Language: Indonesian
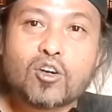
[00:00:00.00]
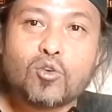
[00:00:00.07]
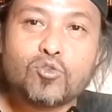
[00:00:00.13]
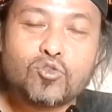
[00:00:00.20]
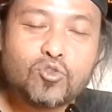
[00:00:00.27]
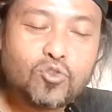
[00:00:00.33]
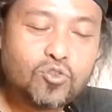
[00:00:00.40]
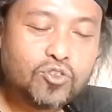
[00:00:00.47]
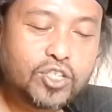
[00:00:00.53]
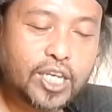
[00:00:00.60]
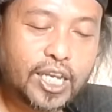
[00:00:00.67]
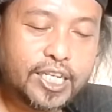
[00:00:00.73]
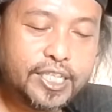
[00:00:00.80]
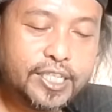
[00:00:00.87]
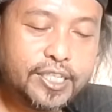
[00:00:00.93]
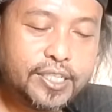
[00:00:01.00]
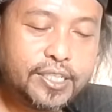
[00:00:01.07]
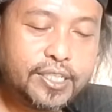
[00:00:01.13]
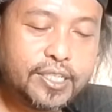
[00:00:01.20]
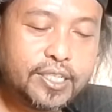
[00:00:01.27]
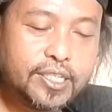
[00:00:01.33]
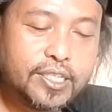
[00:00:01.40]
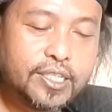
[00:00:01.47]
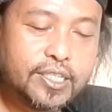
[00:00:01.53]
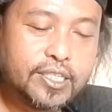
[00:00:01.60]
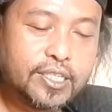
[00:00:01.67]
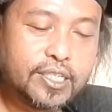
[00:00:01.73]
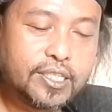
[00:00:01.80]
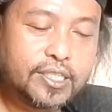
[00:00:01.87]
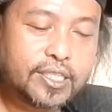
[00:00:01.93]
Ar-Raudul Jali
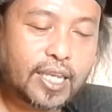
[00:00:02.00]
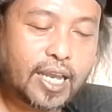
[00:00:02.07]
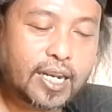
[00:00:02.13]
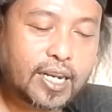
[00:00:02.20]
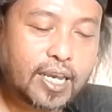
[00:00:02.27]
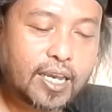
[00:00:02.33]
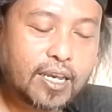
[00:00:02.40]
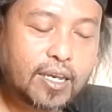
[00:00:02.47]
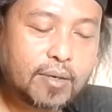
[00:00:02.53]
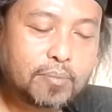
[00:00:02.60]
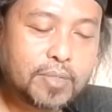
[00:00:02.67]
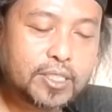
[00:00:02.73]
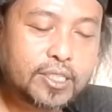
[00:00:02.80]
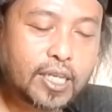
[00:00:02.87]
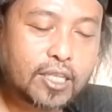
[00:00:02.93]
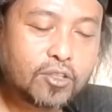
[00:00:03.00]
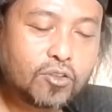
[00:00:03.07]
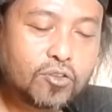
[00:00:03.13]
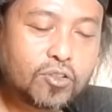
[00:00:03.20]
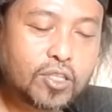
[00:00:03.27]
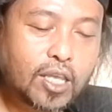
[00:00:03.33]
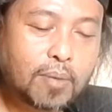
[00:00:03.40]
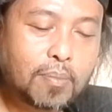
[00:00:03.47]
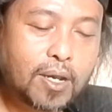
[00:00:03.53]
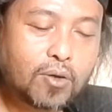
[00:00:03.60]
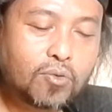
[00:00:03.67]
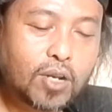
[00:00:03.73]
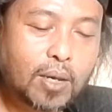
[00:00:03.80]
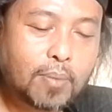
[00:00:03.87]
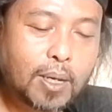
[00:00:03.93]
di sana mencatut
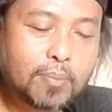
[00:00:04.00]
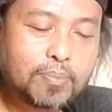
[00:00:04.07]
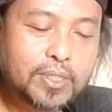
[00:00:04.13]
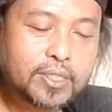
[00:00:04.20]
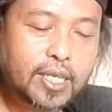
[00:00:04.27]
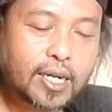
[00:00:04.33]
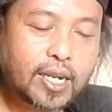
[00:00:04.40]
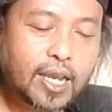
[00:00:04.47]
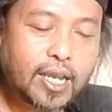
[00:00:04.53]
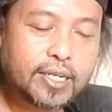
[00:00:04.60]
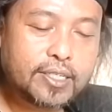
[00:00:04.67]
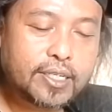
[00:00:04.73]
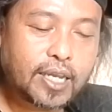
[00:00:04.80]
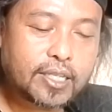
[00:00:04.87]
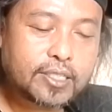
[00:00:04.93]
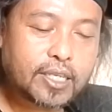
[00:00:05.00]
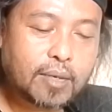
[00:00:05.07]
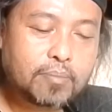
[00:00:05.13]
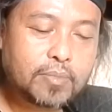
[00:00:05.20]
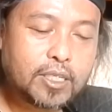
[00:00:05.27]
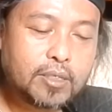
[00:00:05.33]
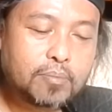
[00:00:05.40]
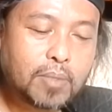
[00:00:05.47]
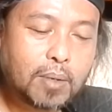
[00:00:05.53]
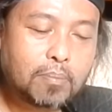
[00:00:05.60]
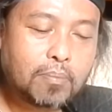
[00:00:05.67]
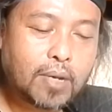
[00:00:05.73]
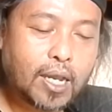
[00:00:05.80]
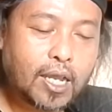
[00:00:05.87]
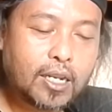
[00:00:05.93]
nama ulama besar ahli nasab
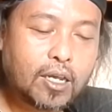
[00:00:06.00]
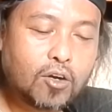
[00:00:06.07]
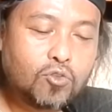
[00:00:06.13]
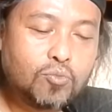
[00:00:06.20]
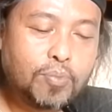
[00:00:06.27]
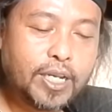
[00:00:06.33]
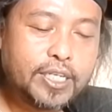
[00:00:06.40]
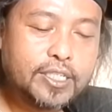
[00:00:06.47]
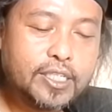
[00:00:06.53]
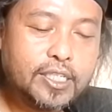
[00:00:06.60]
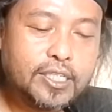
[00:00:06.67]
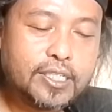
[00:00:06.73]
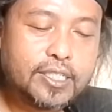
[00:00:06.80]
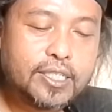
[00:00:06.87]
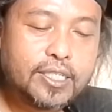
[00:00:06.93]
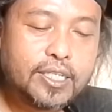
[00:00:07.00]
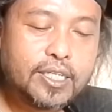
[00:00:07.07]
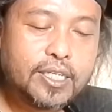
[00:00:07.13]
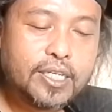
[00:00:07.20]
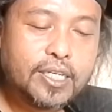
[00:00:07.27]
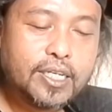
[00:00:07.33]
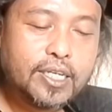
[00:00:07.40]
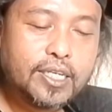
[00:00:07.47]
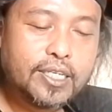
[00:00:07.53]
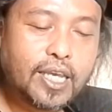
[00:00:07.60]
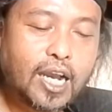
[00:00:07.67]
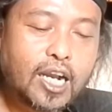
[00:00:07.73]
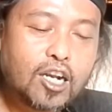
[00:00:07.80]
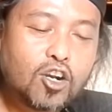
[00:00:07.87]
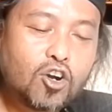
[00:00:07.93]
Imam Al-Ubaidili
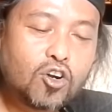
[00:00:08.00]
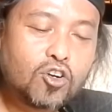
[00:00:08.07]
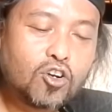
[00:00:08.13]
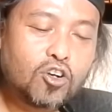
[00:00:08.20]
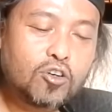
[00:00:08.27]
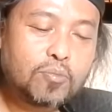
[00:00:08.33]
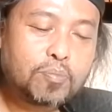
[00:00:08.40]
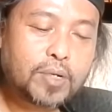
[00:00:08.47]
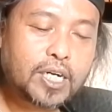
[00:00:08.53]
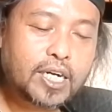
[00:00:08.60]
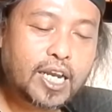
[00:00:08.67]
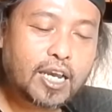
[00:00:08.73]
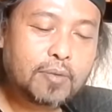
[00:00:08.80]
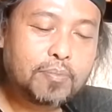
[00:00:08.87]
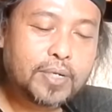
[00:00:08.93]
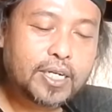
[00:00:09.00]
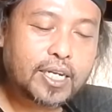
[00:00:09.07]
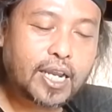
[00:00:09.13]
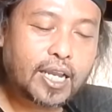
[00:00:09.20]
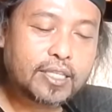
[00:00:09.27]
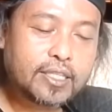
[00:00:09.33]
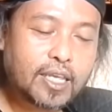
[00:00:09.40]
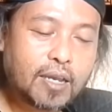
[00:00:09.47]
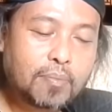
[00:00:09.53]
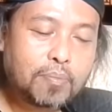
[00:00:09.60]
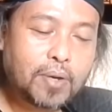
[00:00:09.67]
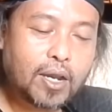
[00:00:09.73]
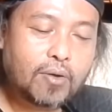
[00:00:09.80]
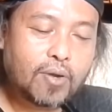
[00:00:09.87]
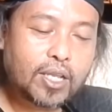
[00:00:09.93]
yang konon pernah
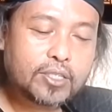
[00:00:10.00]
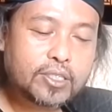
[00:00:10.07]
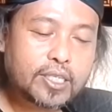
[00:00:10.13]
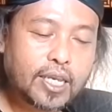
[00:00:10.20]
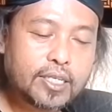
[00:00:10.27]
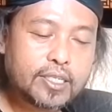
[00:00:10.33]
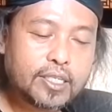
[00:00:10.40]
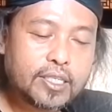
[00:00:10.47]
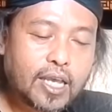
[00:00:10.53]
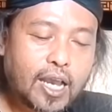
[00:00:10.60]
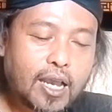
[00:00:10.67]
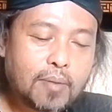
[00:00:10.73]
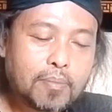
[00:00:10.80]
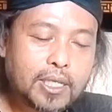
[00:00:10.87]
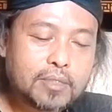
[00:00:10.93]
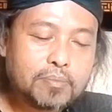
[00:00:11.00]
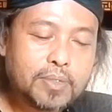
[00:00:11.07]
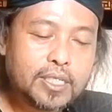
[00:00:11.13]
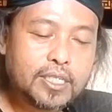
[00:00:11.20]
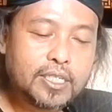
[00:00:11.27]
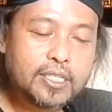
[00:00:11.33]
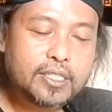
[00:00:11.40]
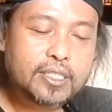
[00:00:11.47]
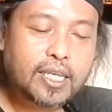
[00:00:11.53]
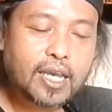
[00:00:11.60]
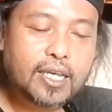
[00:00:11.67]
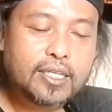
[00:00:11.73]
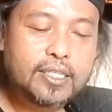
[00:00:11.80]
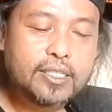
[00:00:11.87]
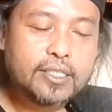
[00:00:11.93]
berkata bahwa Sayyid Ahmad bin
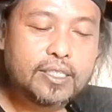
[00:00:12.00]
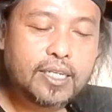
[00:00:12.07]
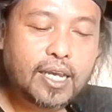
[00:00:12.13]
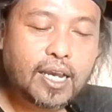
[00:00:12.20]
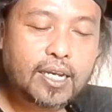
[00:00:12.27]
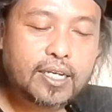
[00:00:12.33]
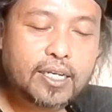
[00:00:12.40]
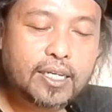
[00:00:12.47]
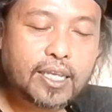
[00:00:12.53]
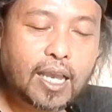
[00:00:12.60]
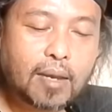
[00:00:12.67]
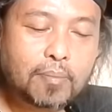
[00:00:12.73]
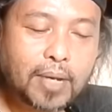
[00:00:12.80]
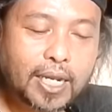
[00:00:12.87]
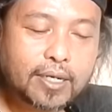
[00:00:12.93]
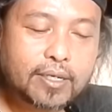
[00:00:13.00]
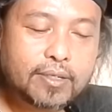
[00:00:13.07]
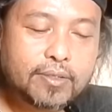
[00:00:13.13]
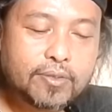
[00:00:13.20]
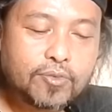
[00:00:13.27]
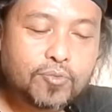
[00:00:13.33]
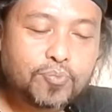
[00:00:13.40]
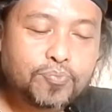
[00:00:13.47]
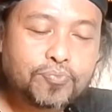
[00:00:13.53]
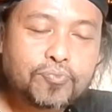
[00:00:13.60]
Isa hijrah ke Yaman.